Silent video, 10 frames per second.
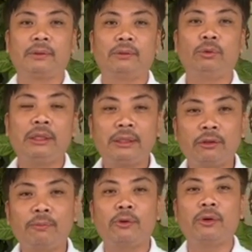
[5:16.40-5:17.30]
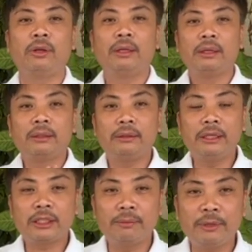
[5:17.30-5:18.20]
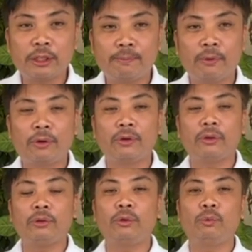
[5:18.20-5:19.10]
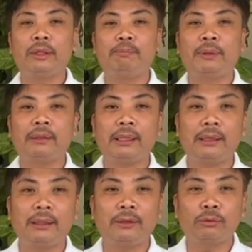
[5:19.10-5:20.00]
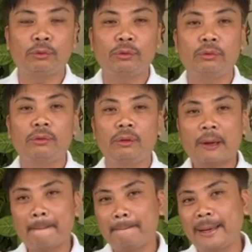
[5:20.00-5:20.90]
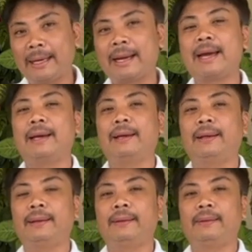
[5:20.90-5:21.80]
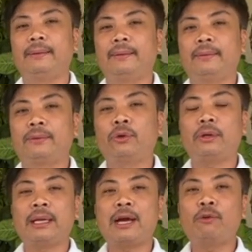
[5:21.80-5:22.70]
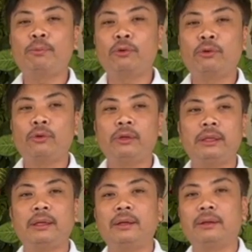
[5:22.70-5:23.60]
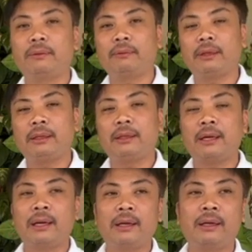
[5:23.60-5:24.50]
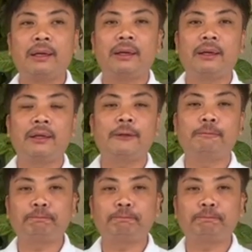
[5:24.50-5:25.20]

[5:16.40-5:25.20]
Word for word: Ulitin ko po, dismiss po yung with pertaining to pera. So, kaya ko po uh,